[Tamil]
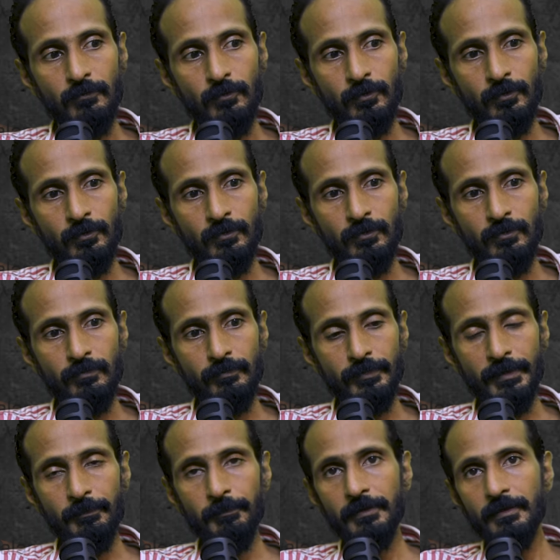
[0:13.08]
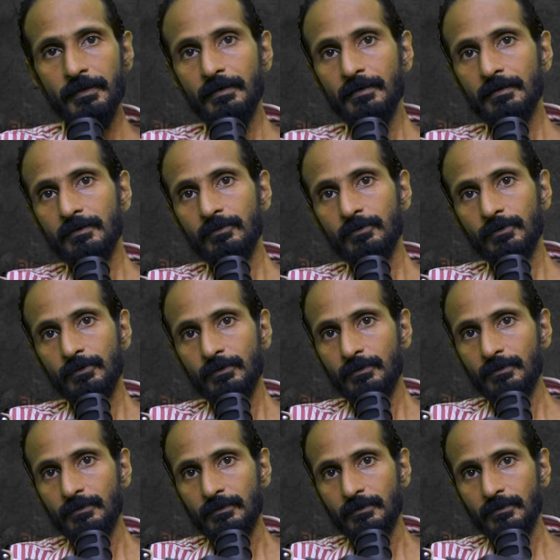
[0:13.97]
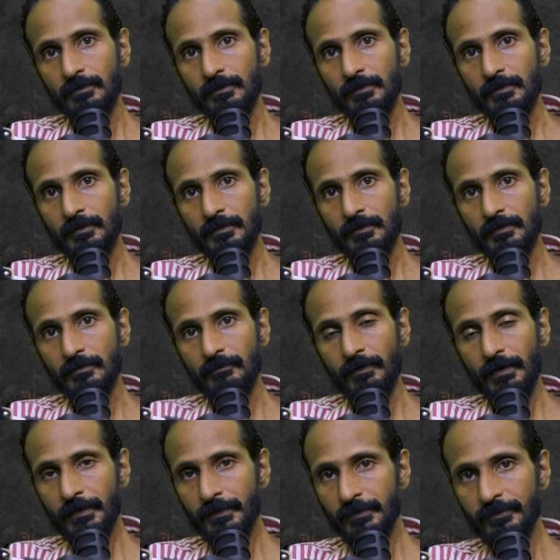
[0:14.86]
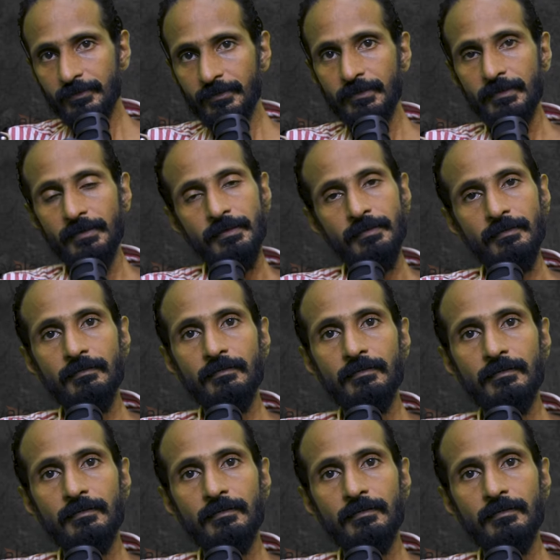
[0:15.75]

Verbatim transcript: ஒரு மிகப்பெரிய ஒரு வறட்சியை